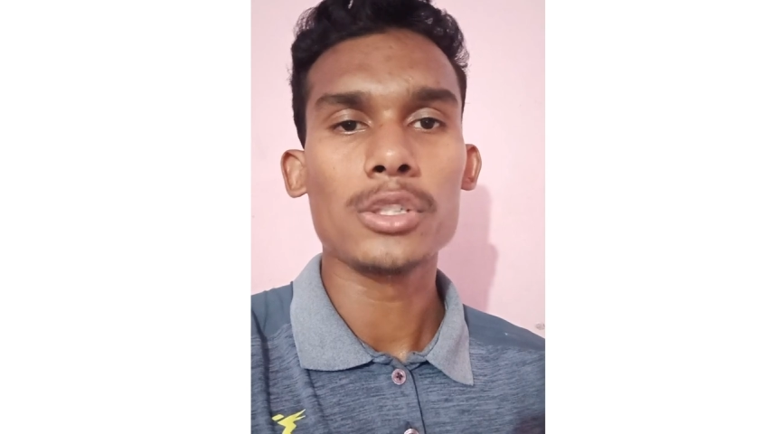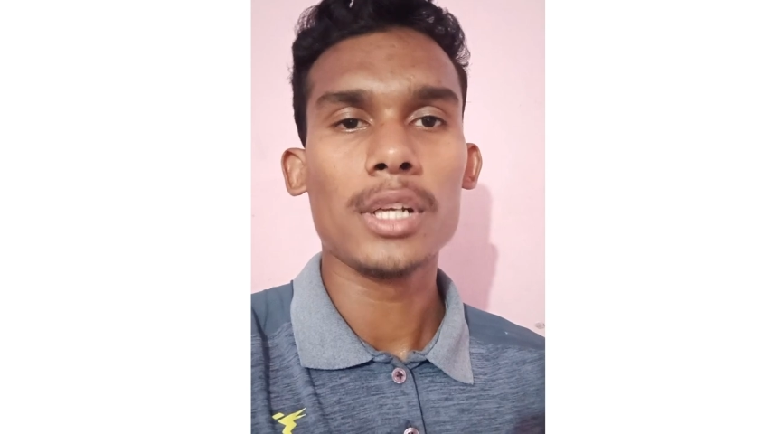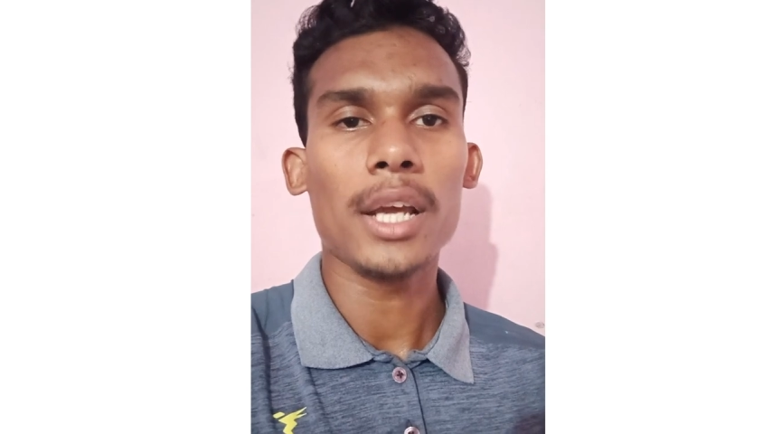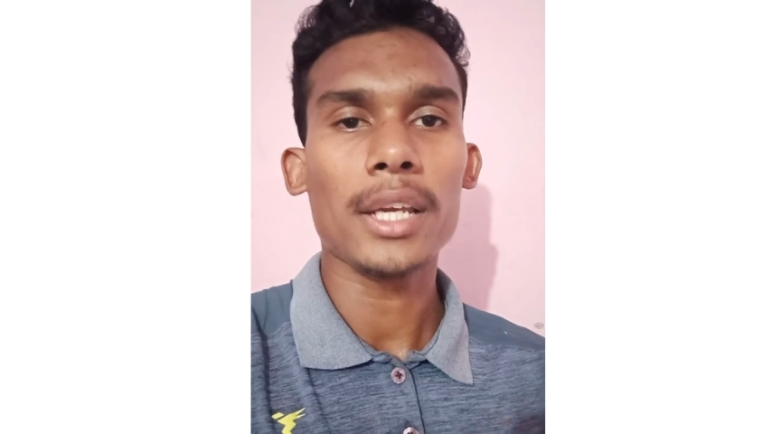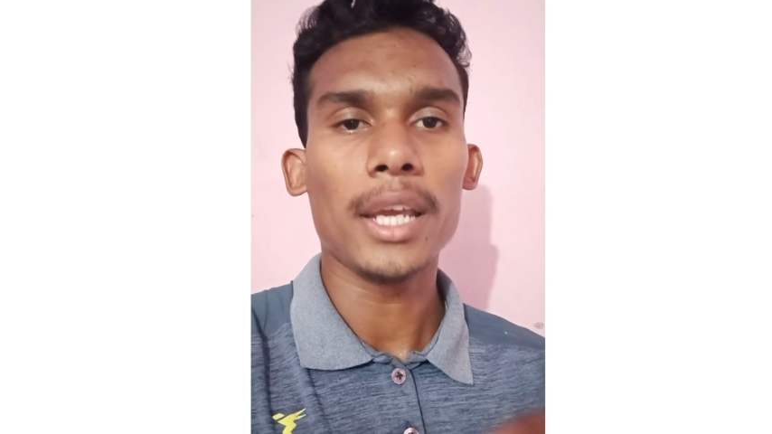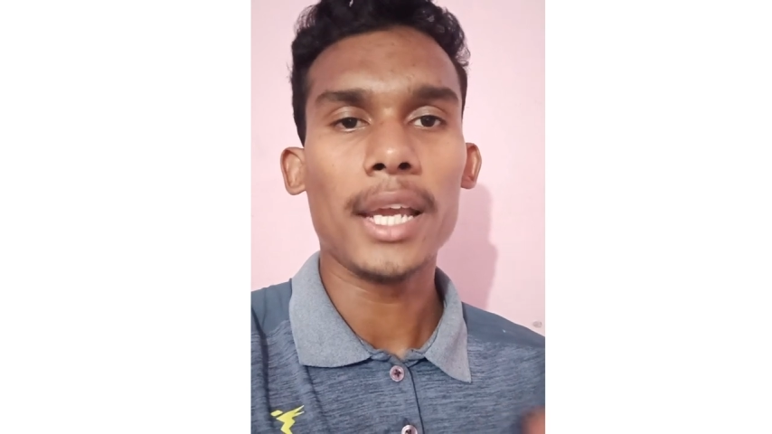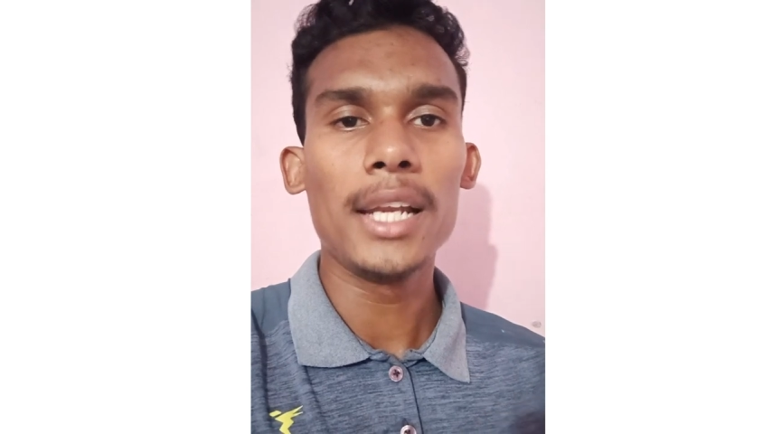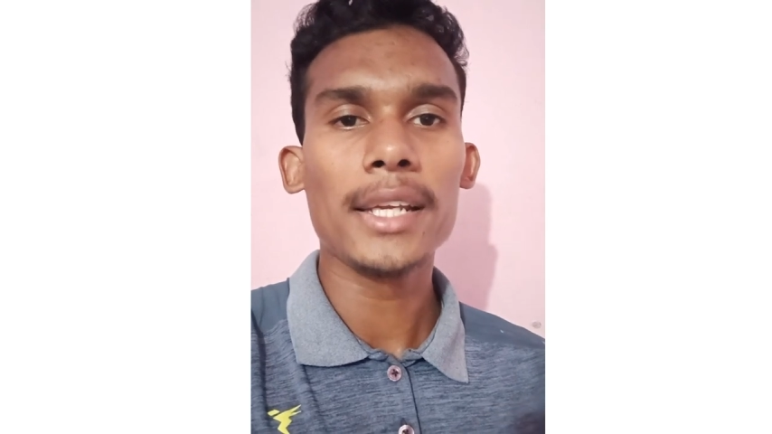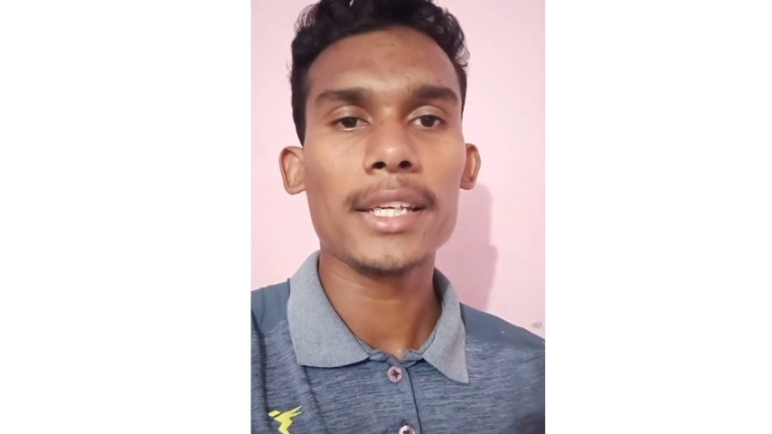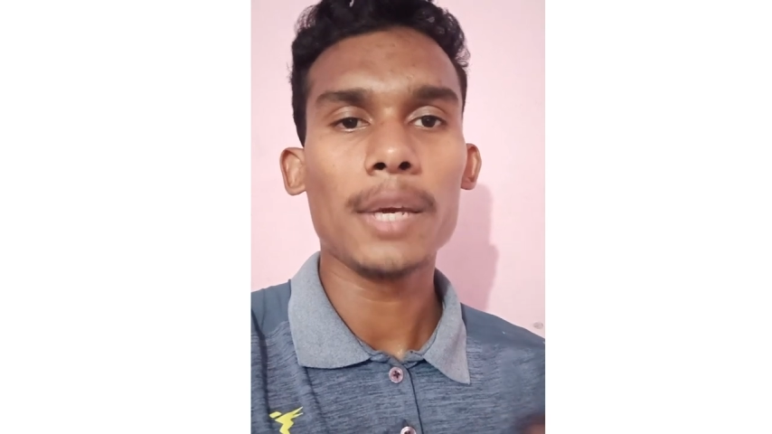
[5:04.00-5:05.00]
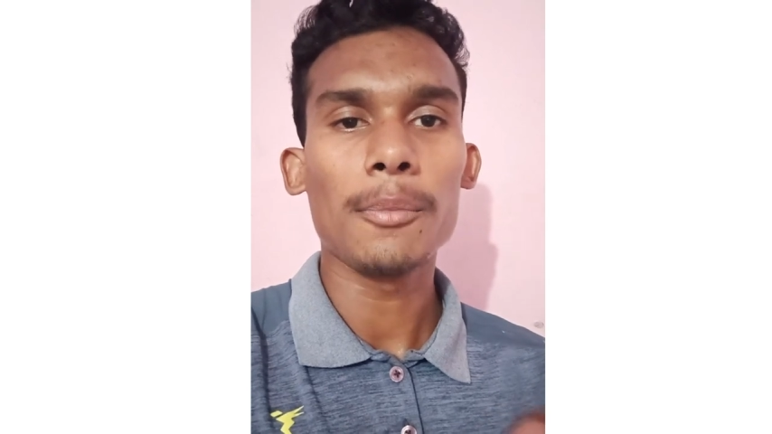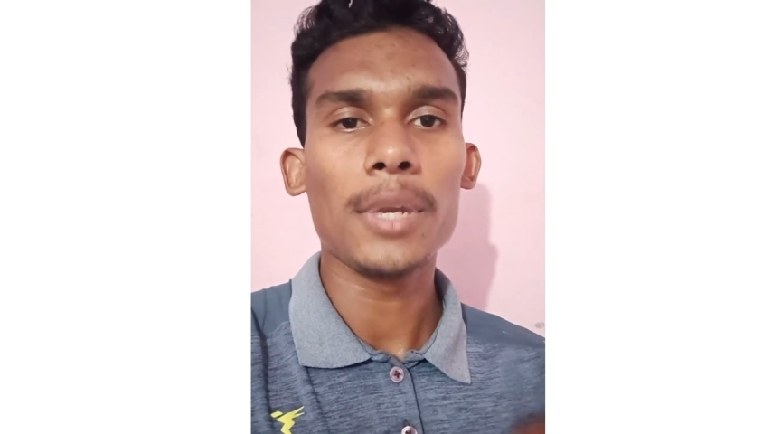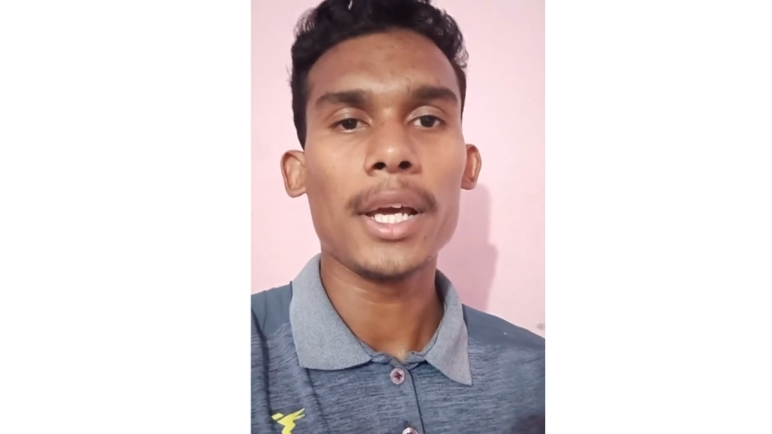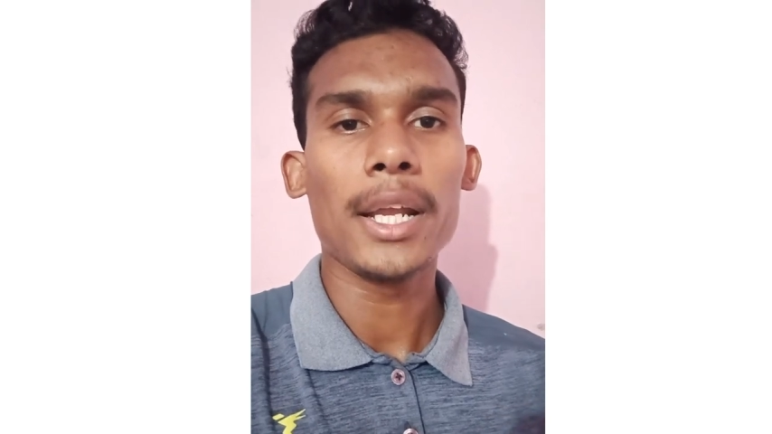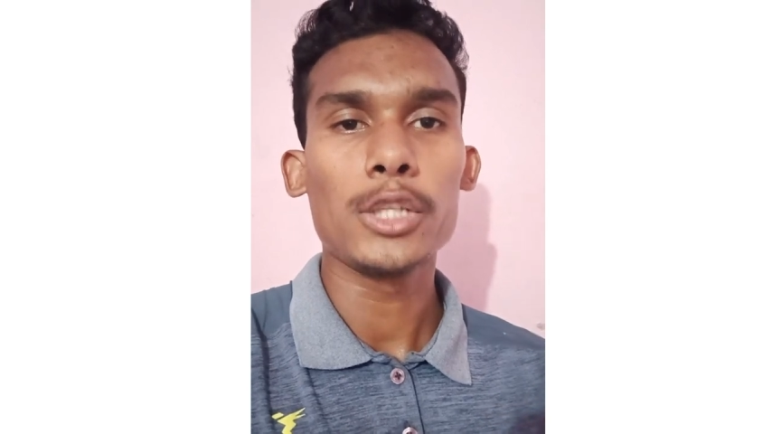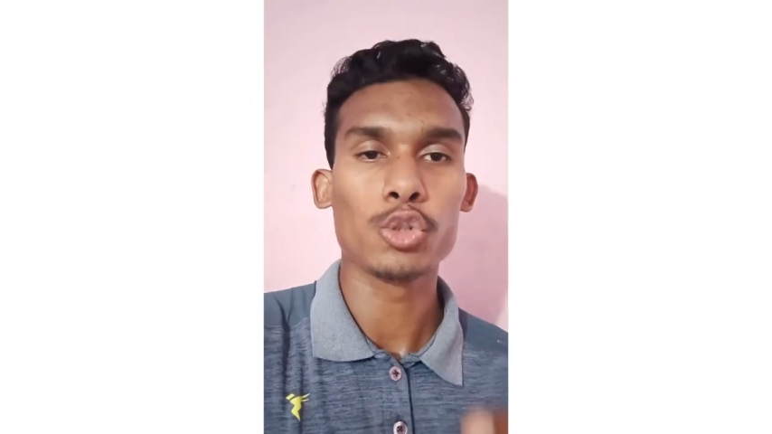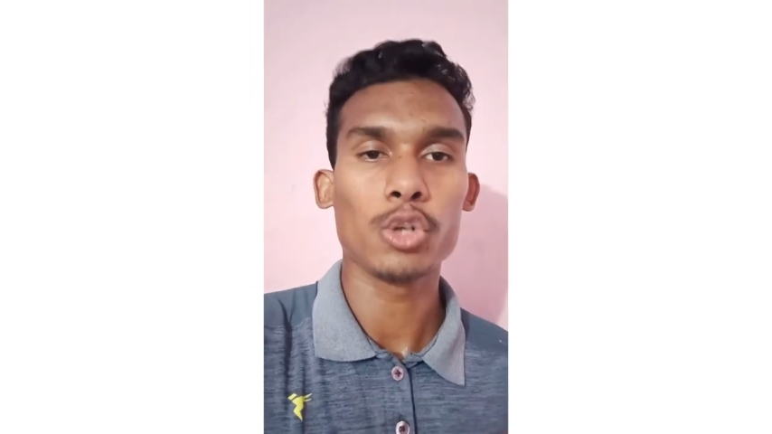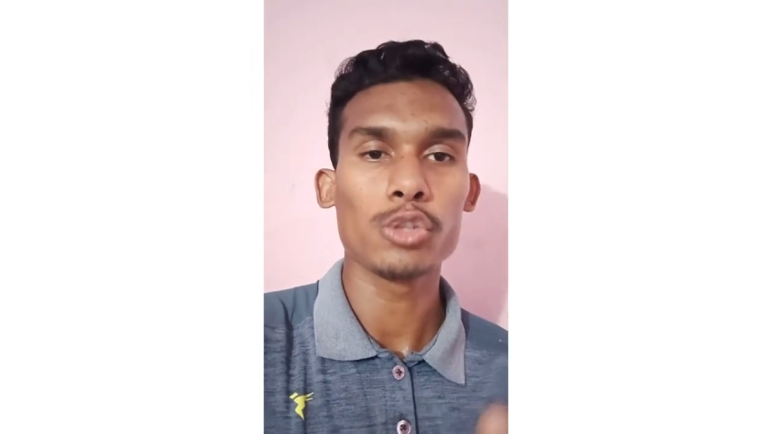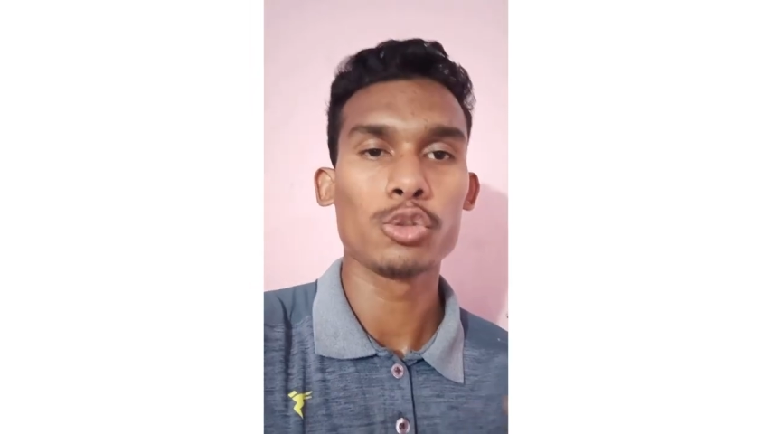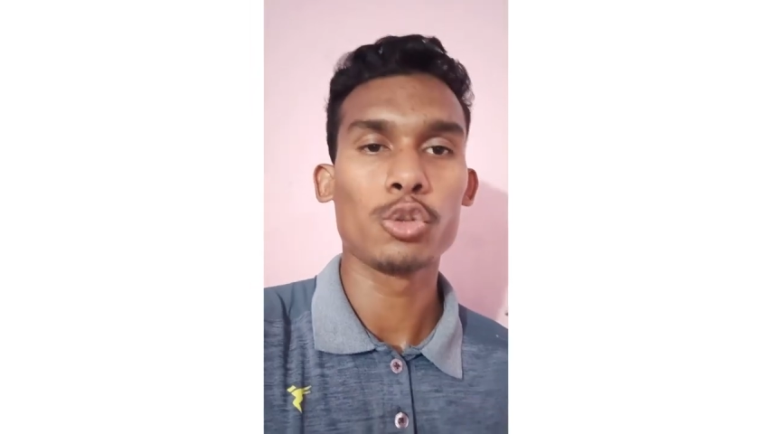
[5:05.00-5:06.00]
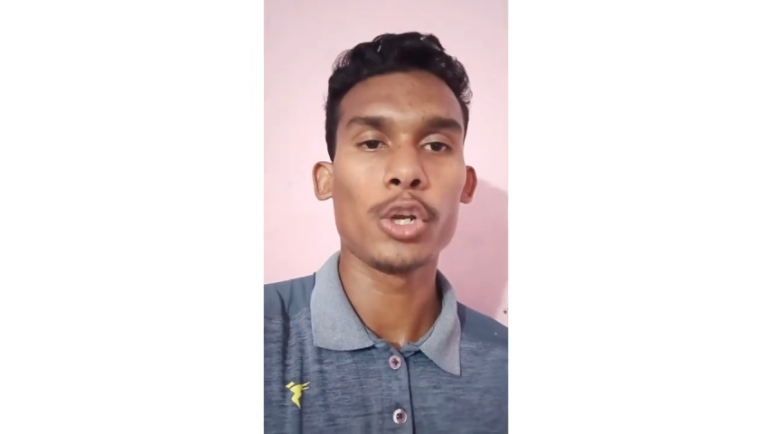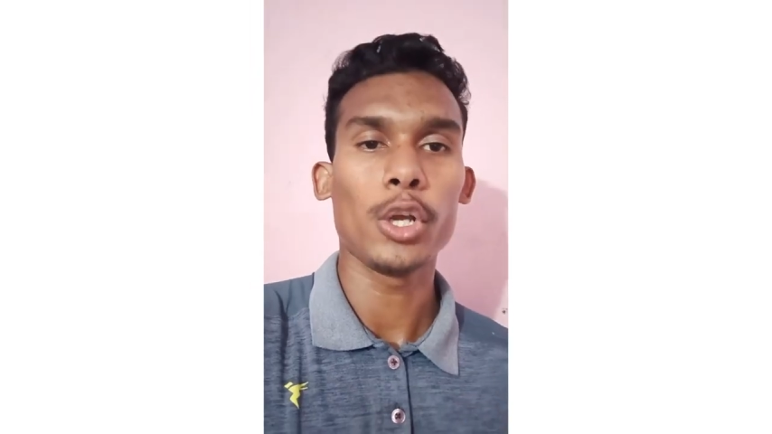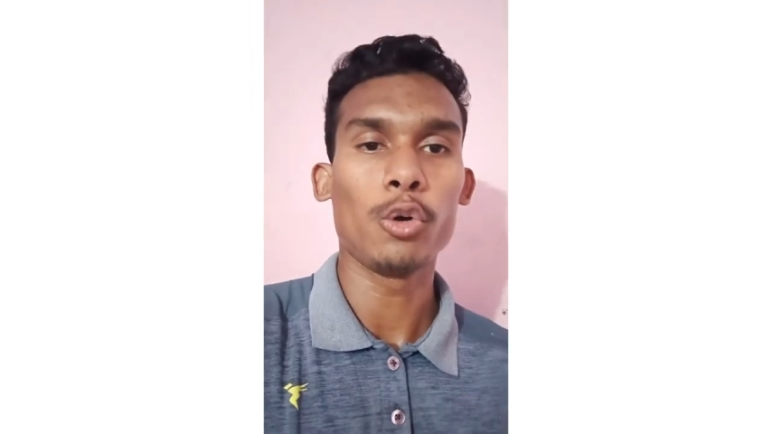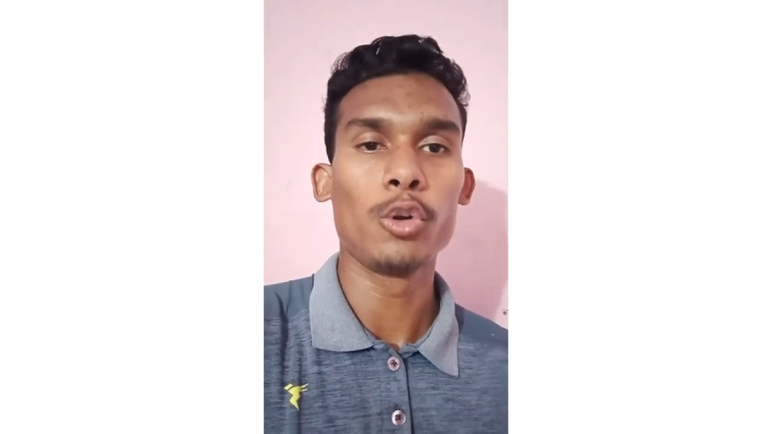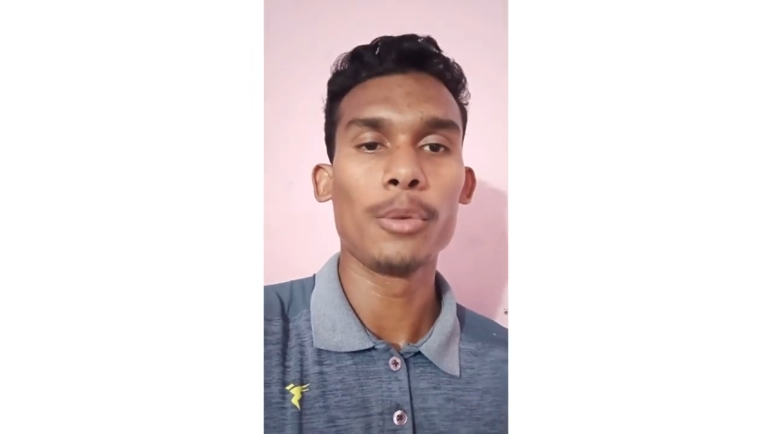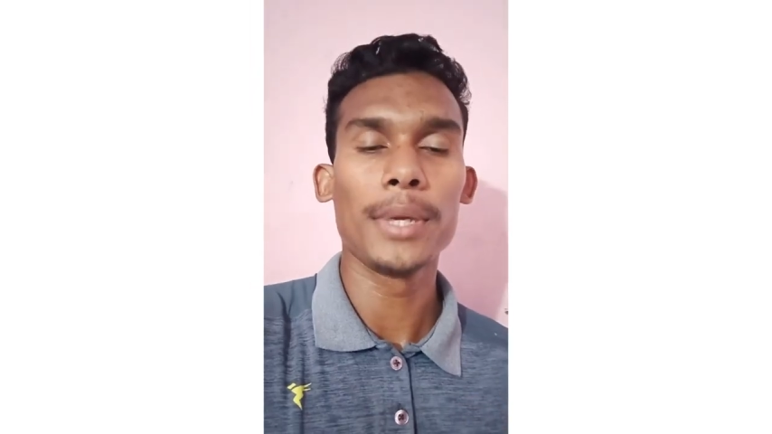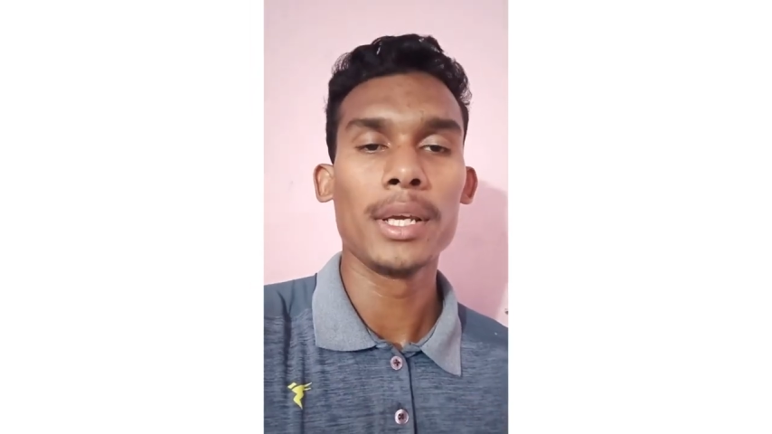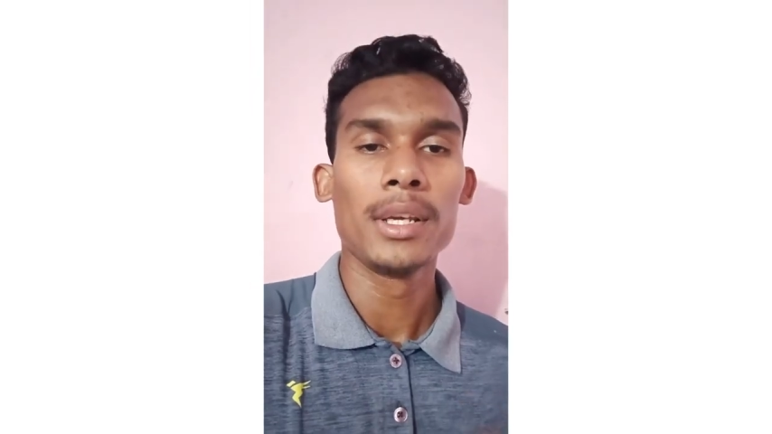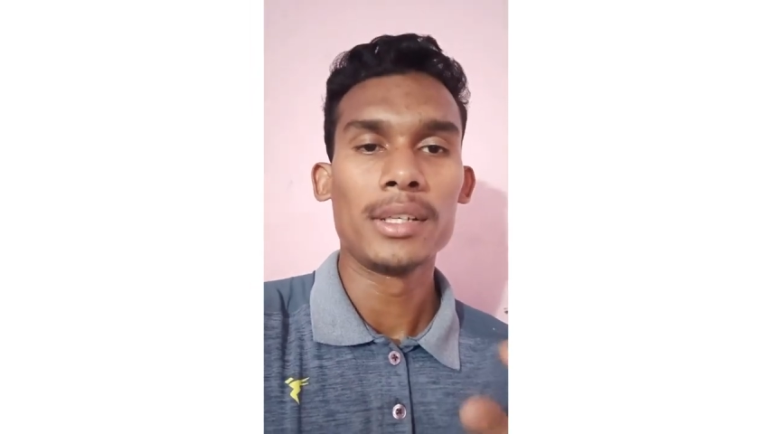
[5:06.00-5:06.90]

ऑस्ट्रेलिया के ए लीग के प्लेयर है कुशवा सुतुरिया उन्होंने भी